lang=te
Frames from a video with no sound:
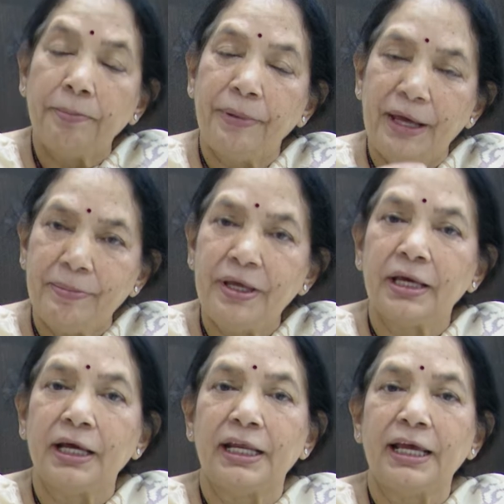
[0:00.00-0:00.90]
బేబీ
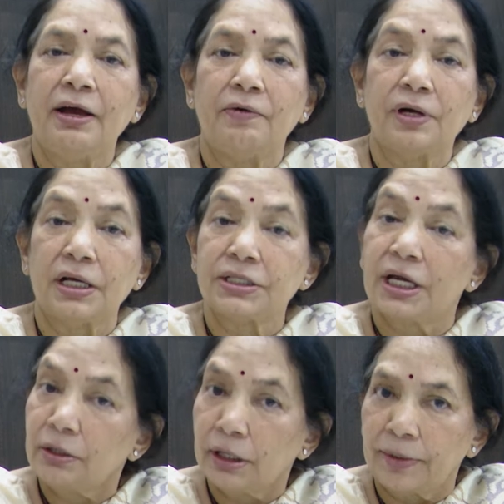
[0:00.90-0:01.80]
కలిగే
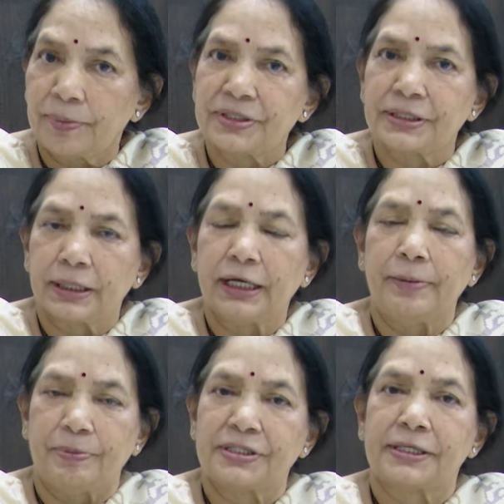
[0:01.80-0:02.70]
అవకాశాలు కనిపిస్
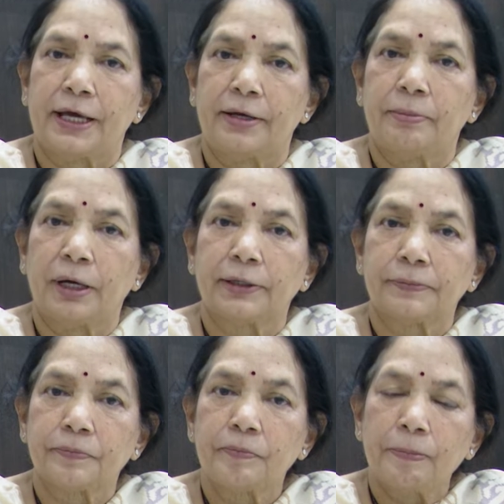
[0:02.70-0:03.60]
కల్పిస్తాయి అన్నమాట
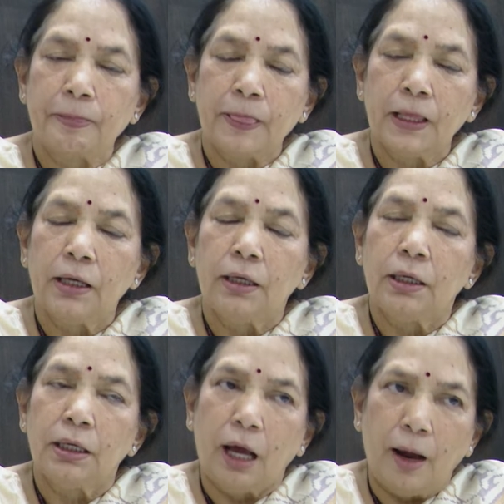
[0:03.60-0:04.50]

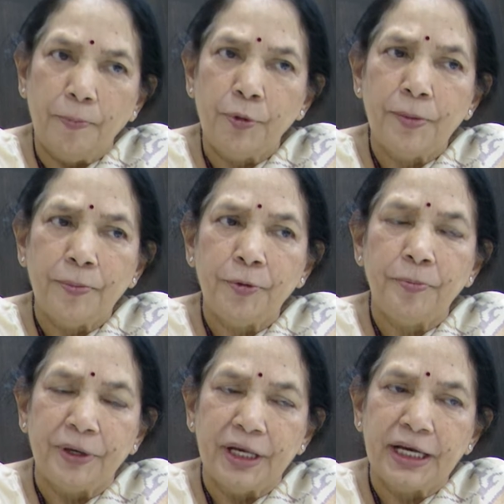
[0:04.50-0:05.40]
అప్పుడప్పుడు
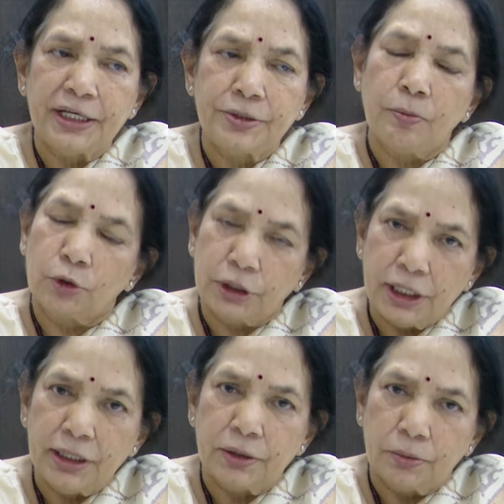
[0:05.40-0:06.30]
పీరియడ్స్
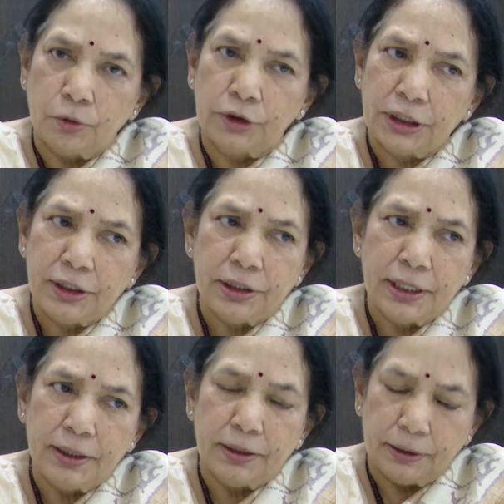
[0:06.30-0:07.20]
మొదలు
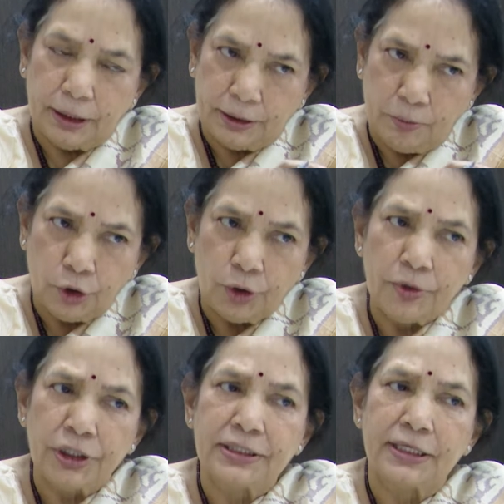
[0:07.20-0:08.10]
మొదలుగా అంటే
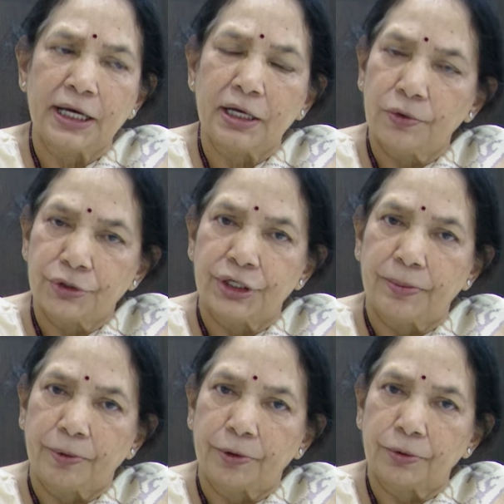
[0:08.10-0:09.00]
మొట్టమొదటిసారిగా
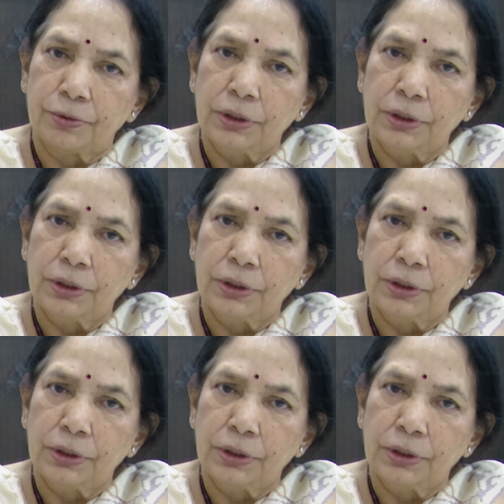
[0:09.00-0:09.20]
వచ్చినప్పుడు